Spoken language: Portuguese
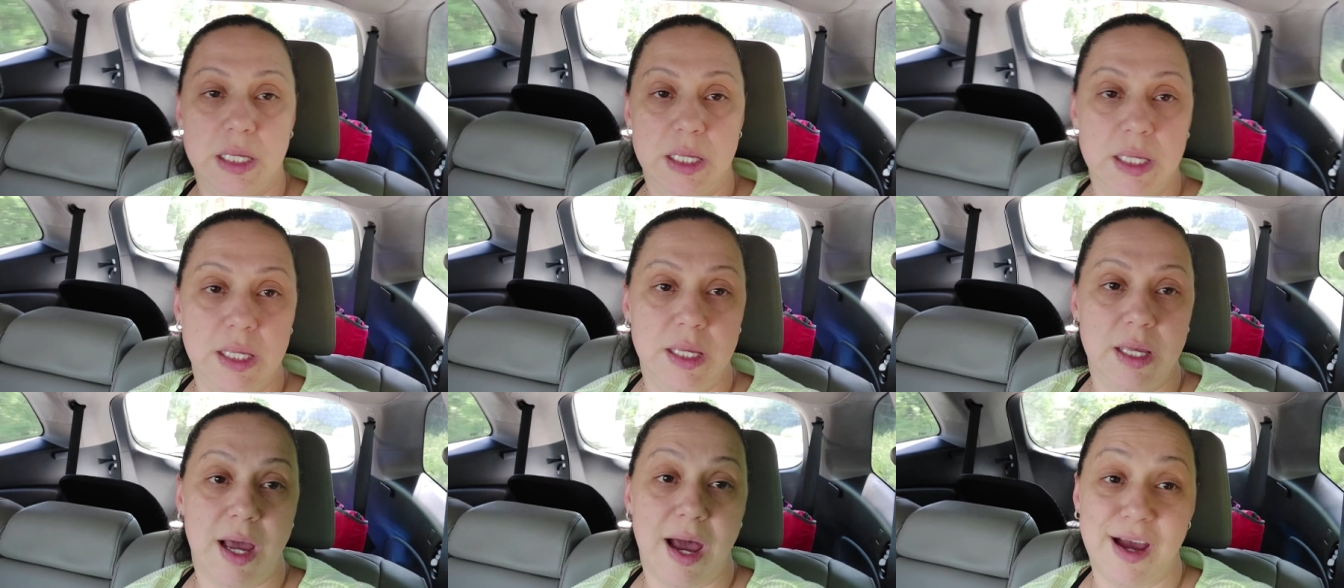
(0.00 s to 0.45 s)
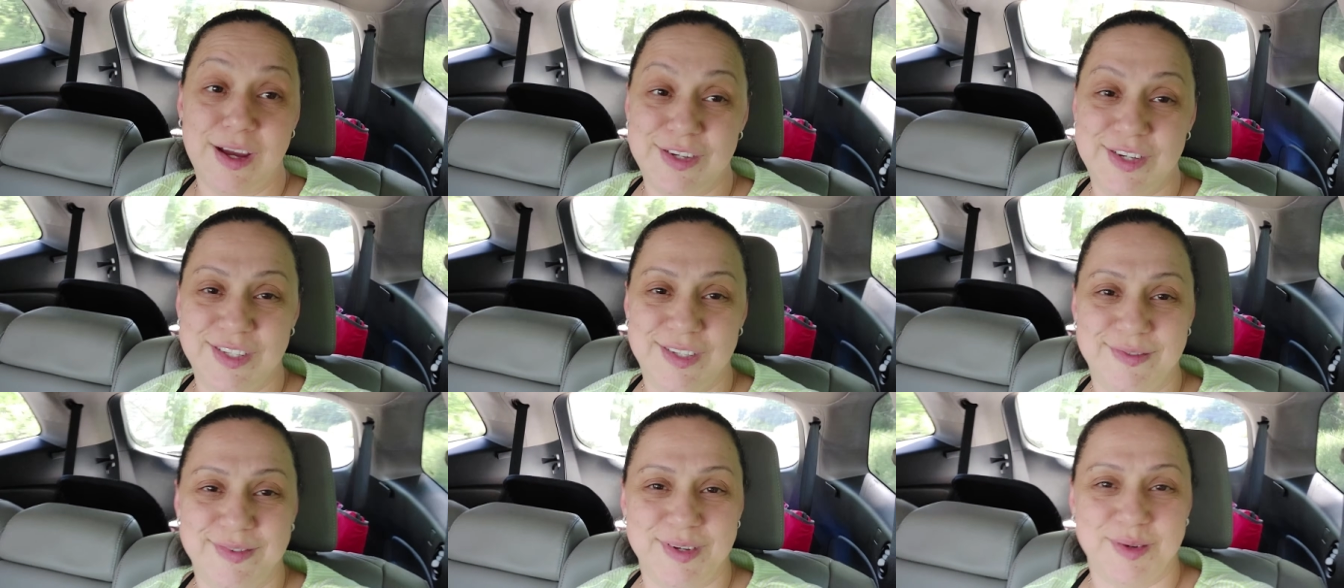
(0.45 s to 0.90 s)
E a
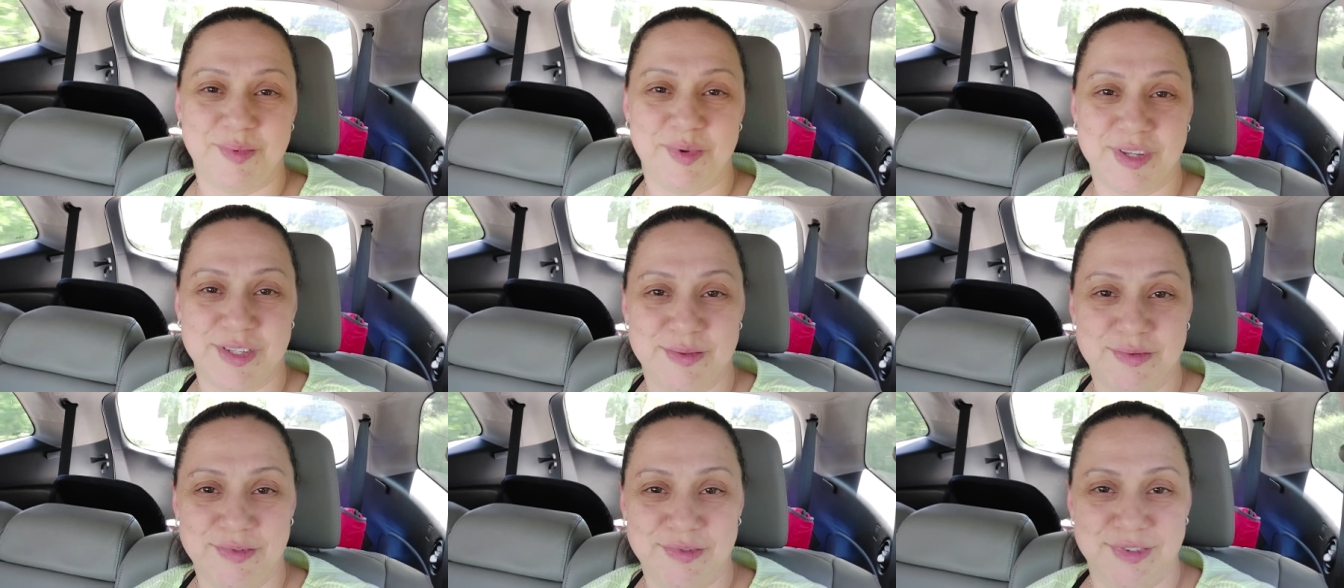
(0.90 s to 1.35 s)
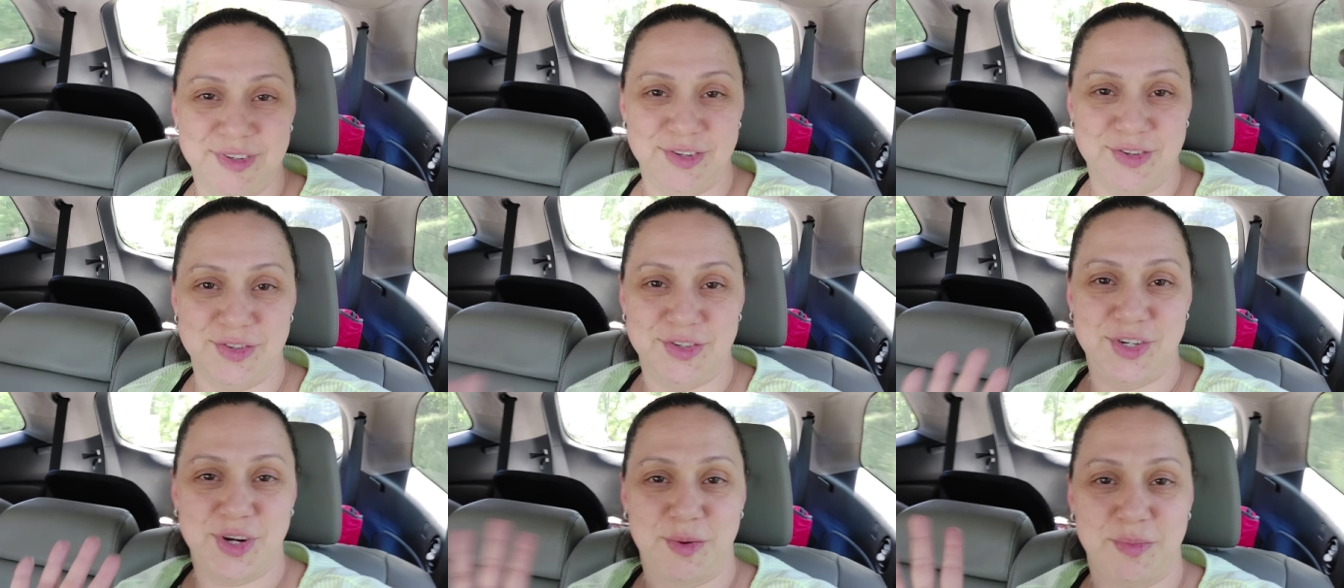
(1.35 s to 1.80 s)
gente se vê no próximo
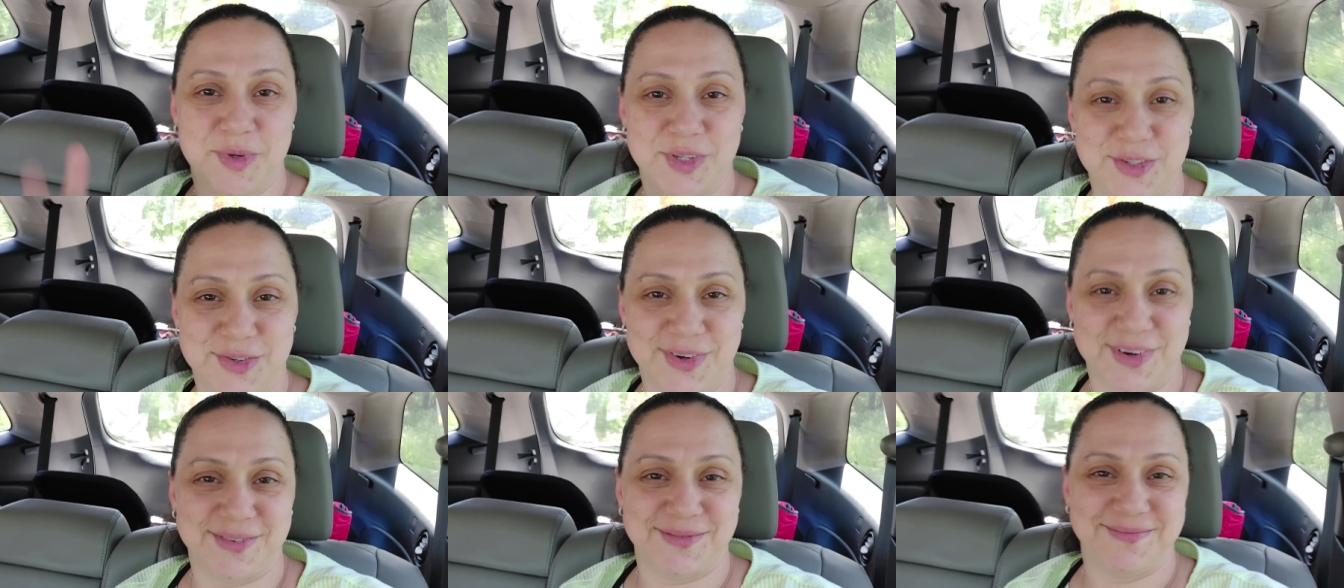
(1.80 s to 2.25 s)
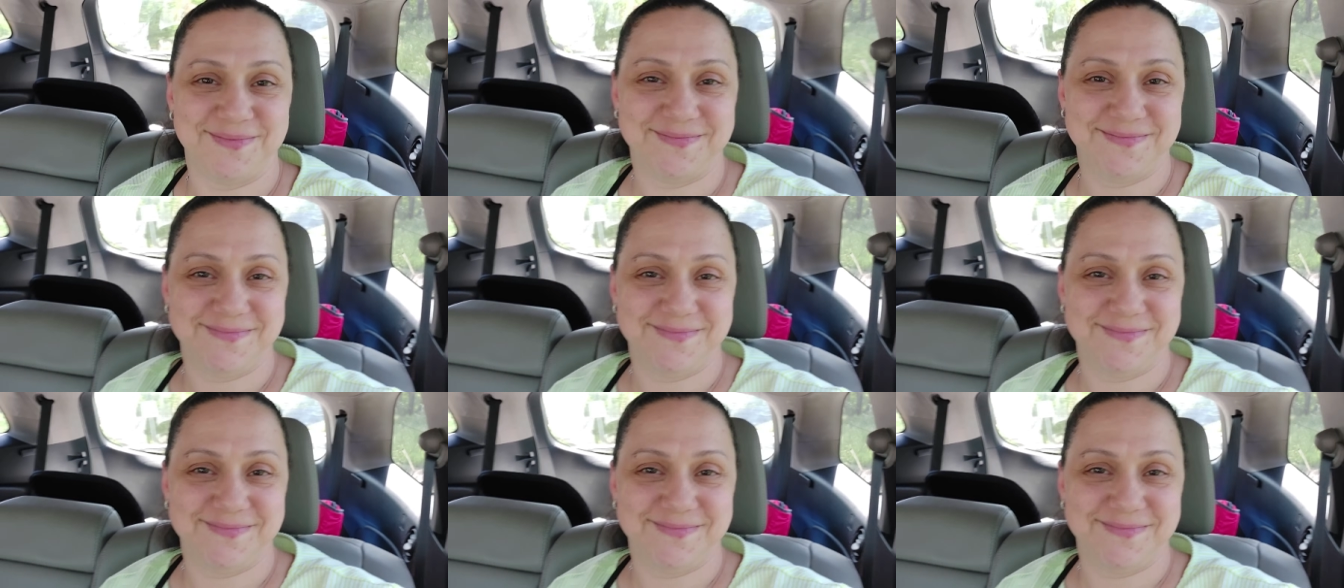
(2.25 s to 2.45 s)
vídeo. Tchau, pessoal.